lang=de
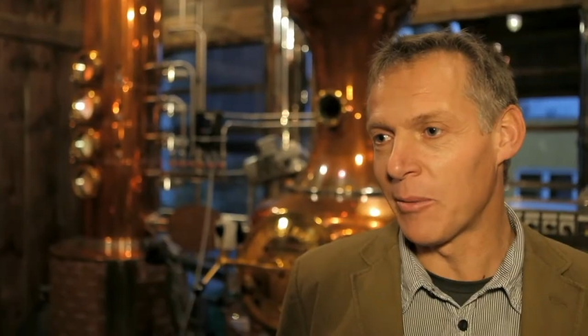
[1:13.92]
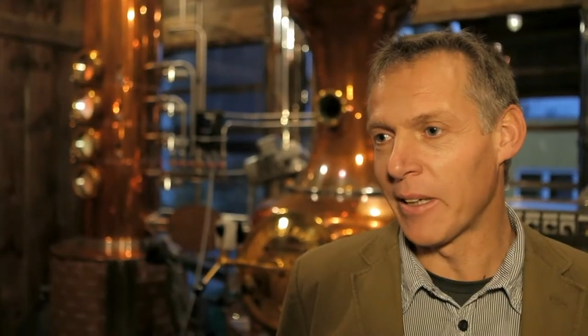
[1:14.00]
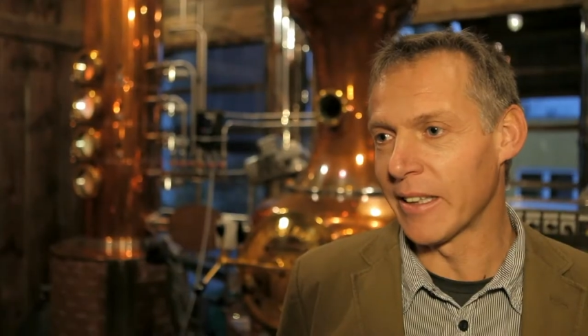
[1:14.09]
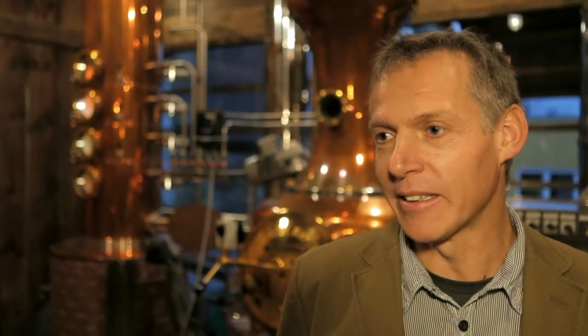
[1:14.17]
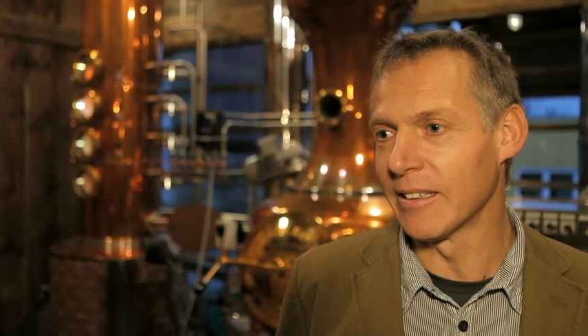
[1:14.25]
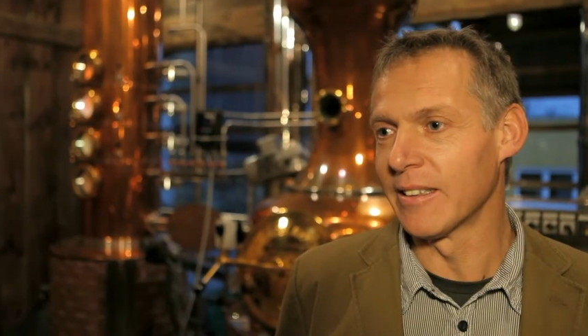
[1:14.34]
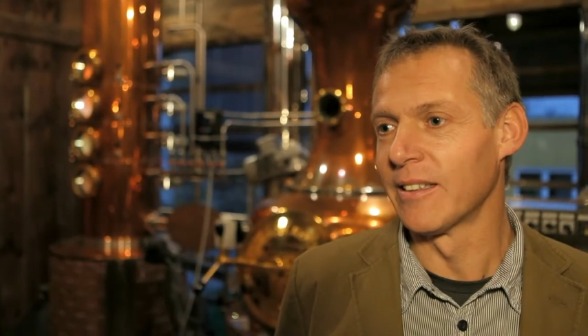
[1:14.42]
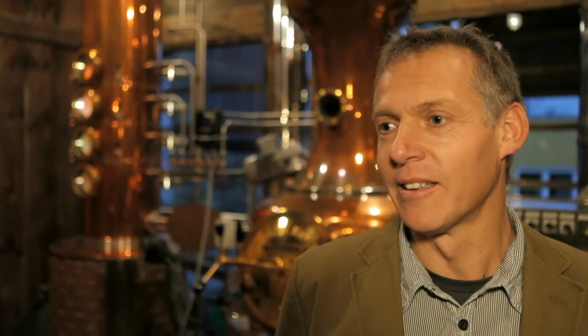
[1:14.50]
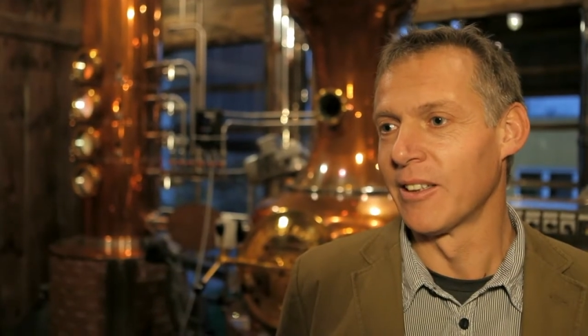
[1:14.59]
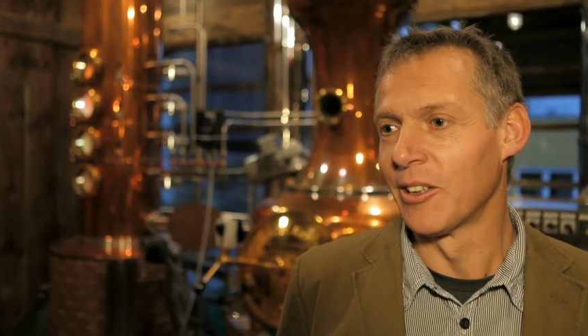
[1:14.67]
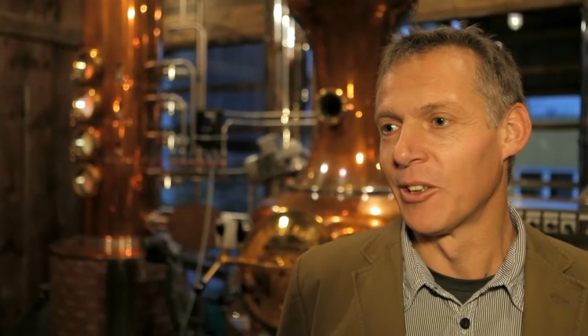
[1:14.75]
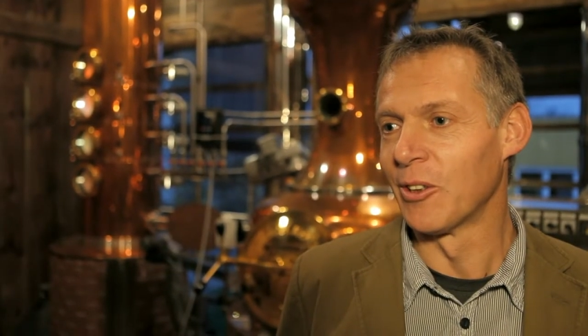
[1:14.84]
arbeiten
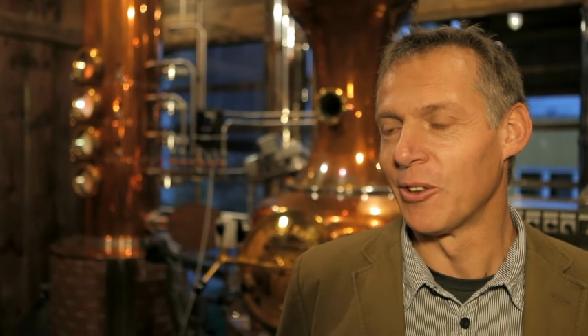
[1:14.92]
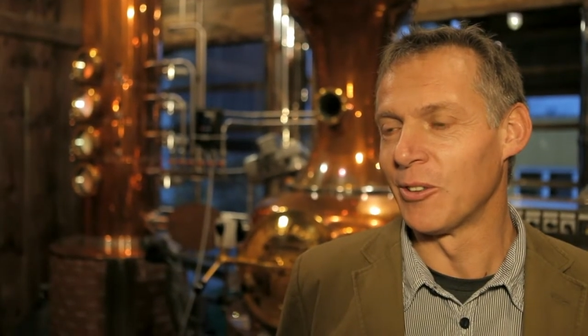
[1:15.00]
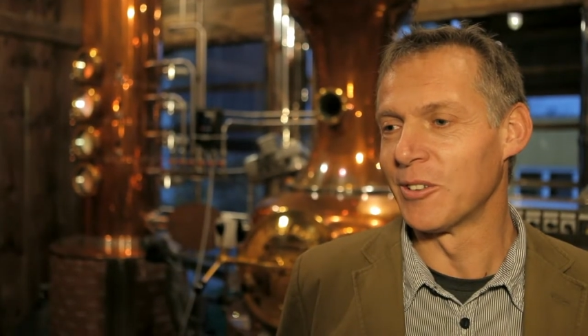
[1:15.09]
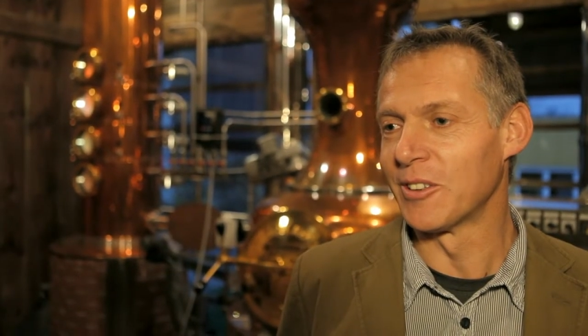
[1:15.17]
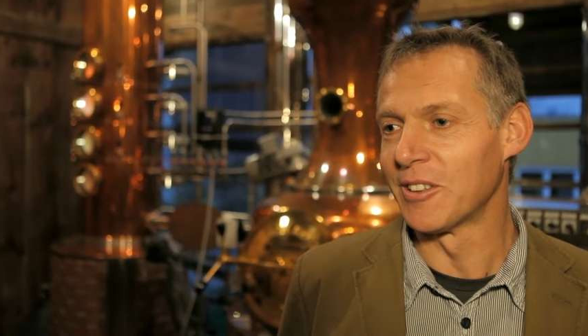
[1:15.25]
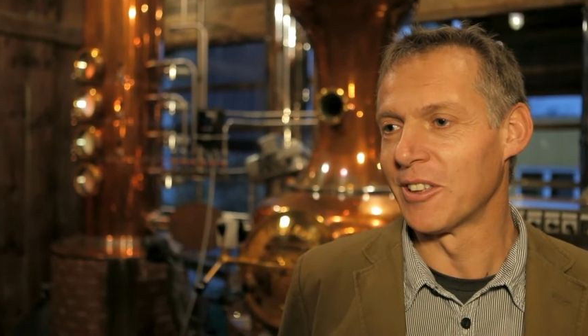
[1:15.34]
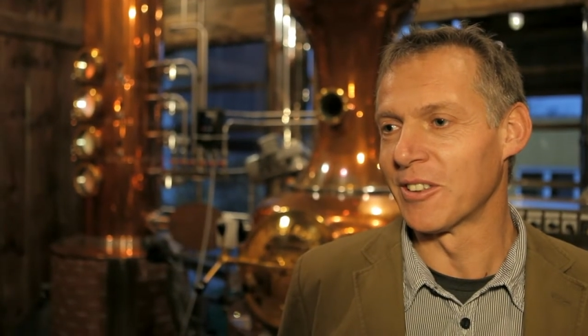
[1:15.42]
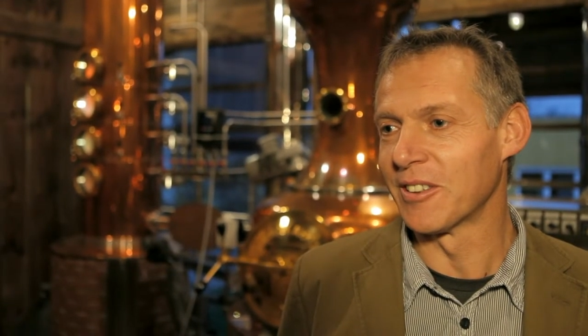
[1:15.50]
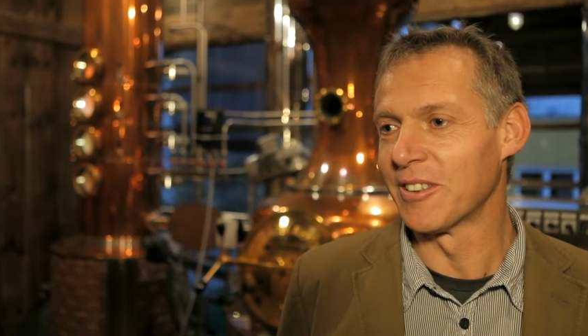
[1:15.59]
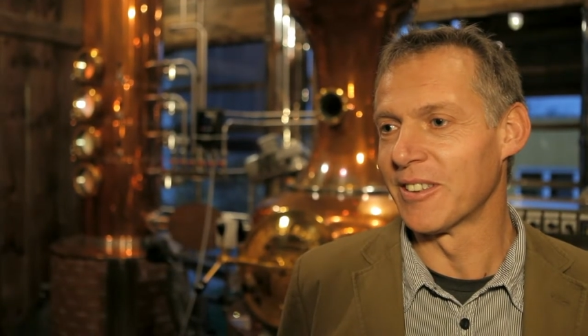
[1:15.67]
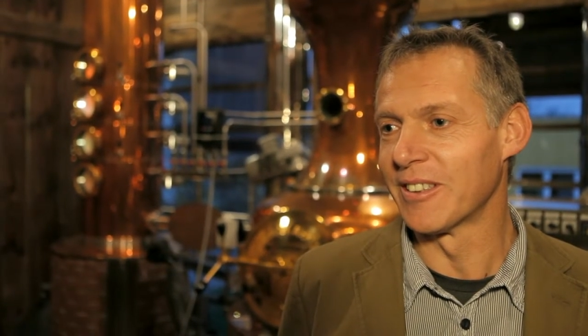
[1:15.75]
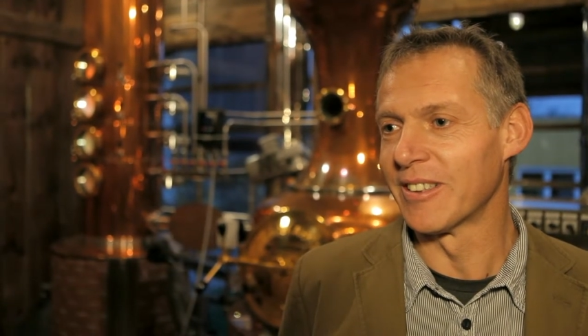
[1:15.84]
und
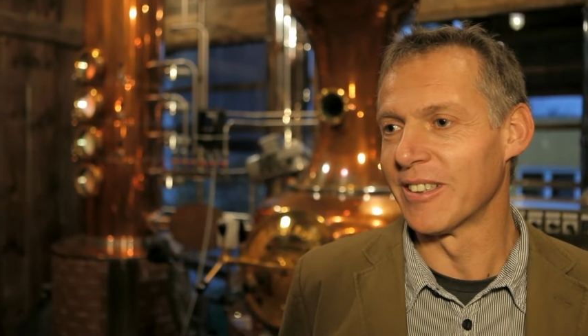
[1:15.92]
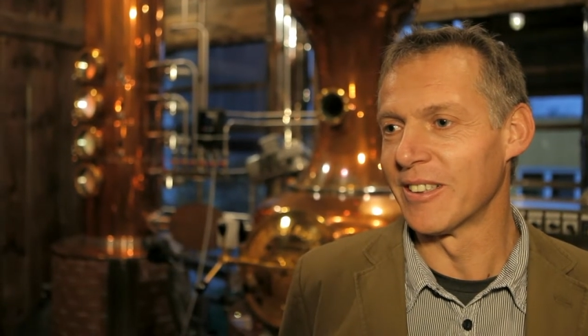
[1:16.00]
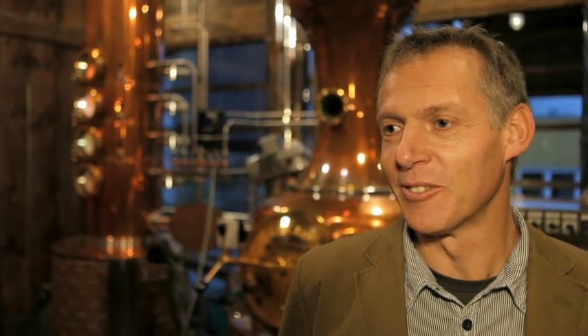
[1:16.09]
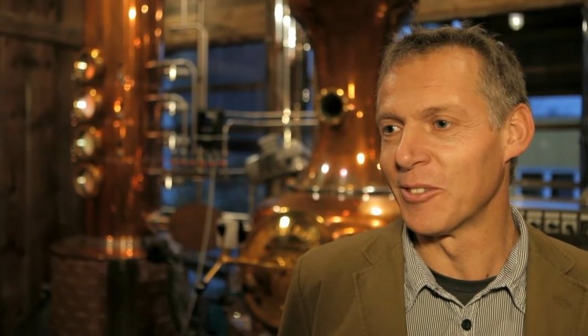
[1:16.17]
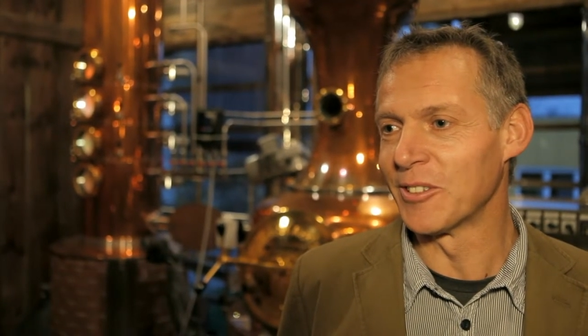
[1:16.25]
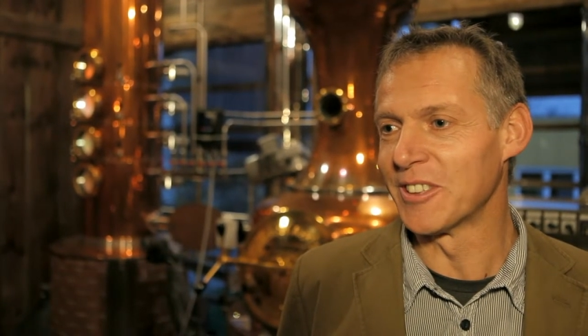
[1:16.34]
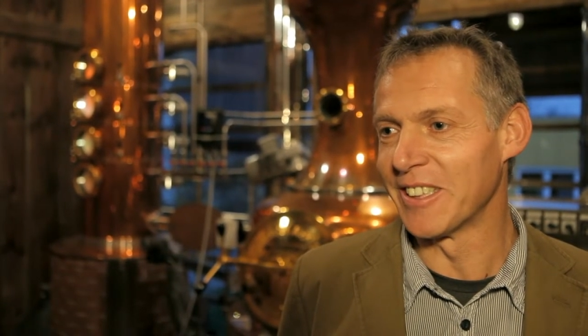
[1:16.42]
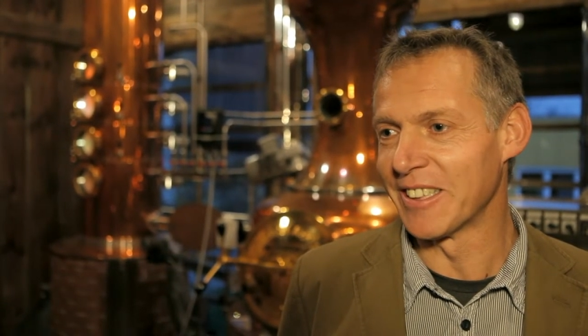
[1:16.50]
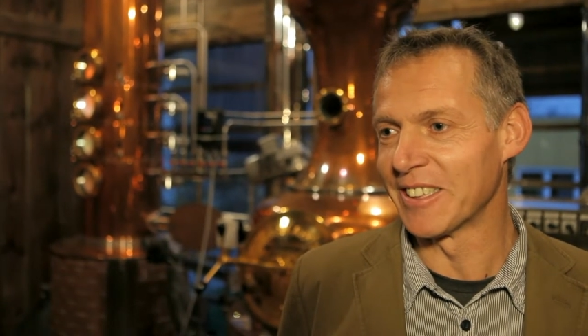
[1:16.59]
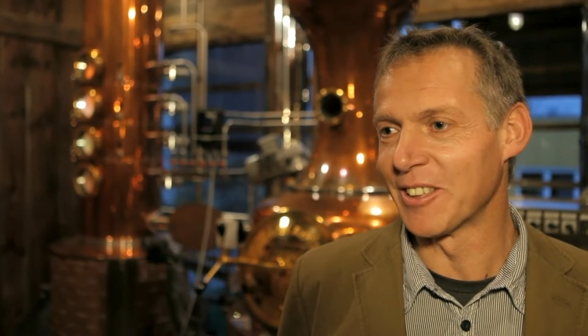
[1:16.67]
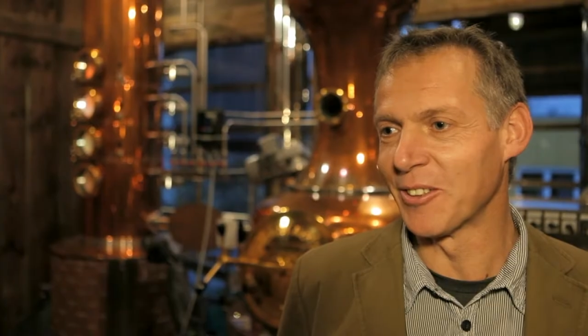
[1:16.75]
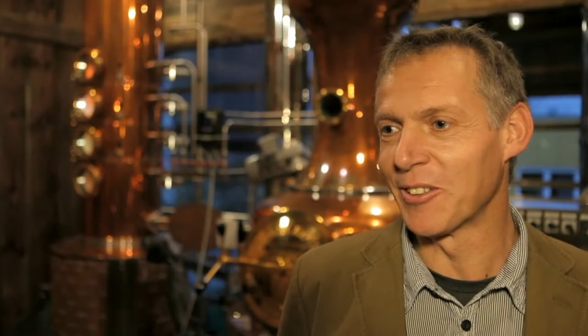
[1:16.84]
dann äh,
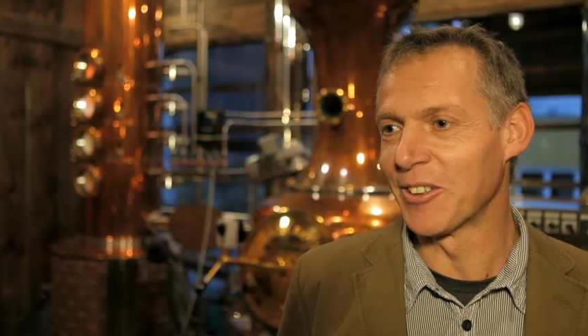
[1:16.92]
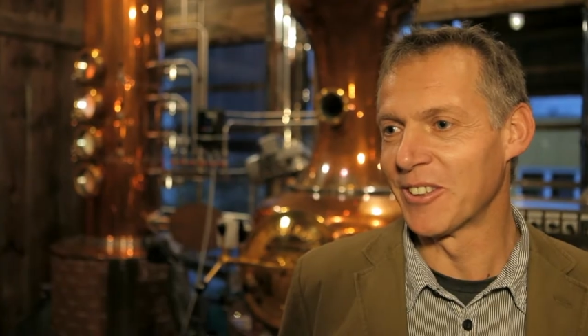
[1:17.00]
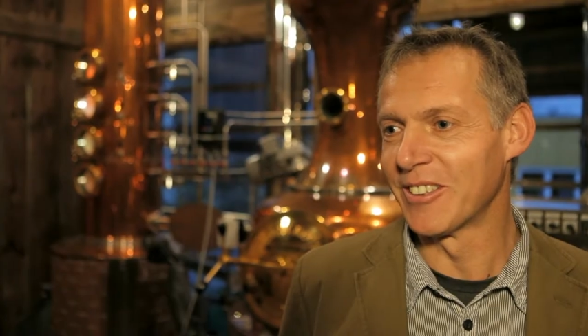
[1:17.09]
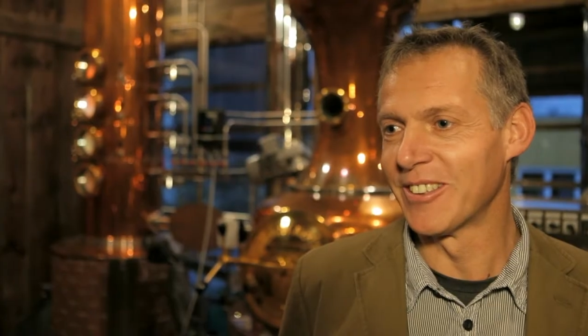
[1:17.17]
funktioniert das auch.